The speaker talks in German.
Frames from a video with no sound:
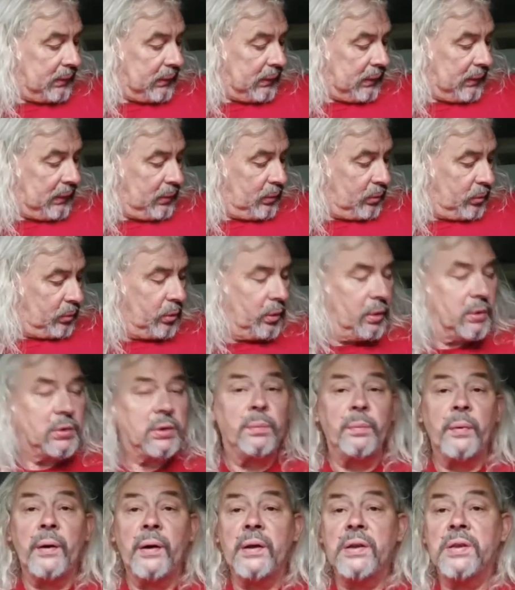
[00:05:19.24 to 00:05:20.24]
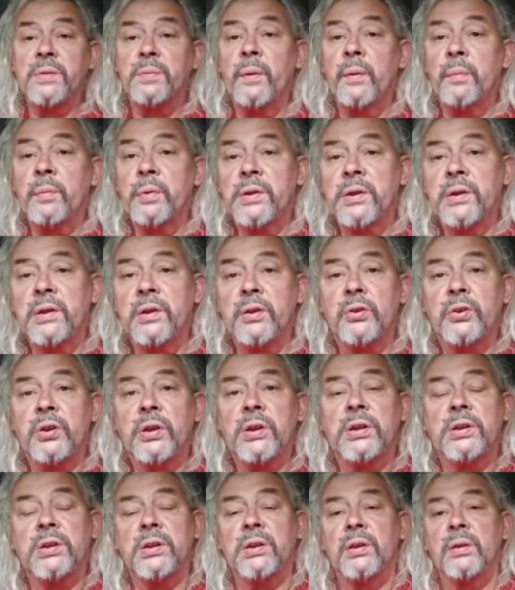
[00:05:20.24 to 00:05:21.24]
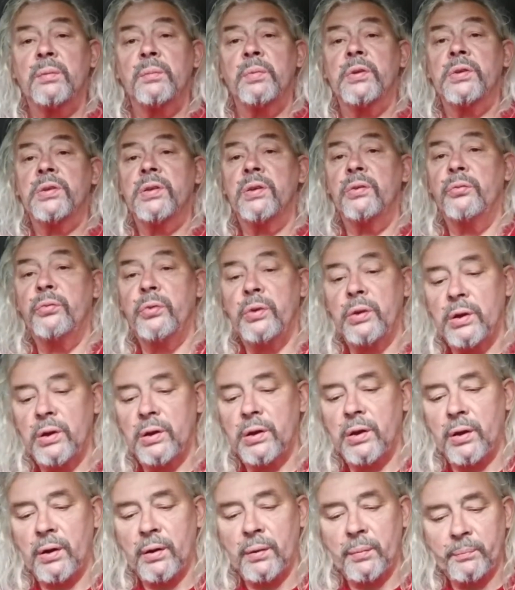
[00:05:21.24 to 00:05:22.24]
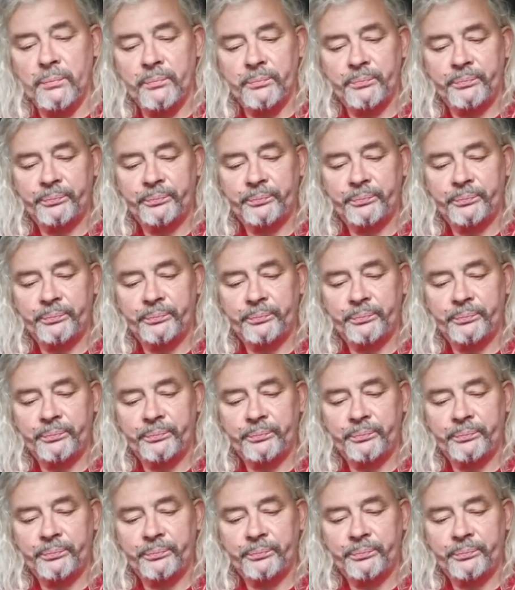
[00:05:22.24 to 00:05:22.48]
Genau, heute mache ich es mal mit den Geschichten ein bisschen wilder.